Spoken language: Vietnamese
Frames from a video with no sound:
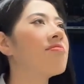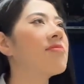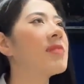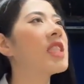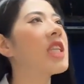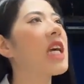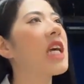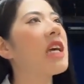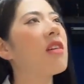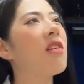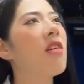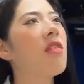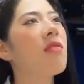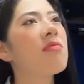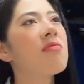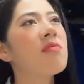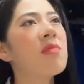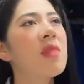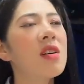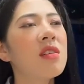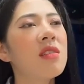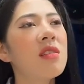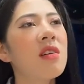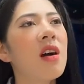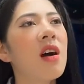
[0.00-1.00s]
sẽ có
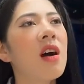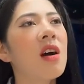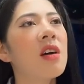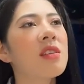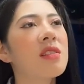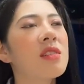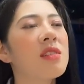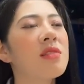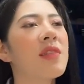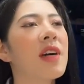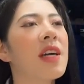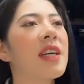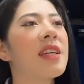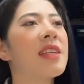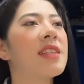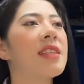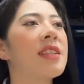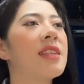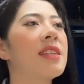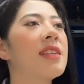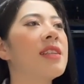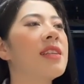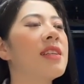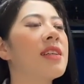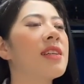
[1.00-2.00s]
mưa như vậy
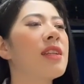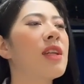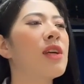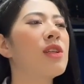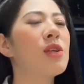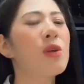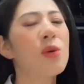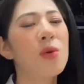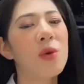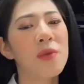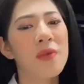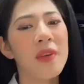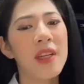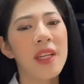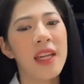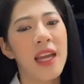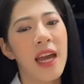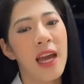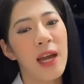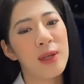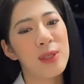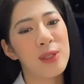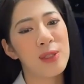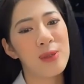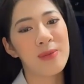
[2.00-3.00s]
thì nếu như quý vị
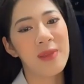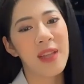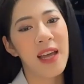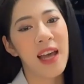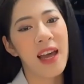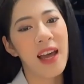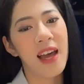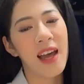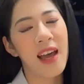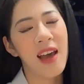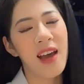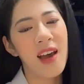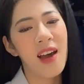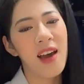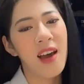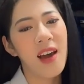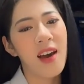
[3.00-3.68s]
nào chúng ta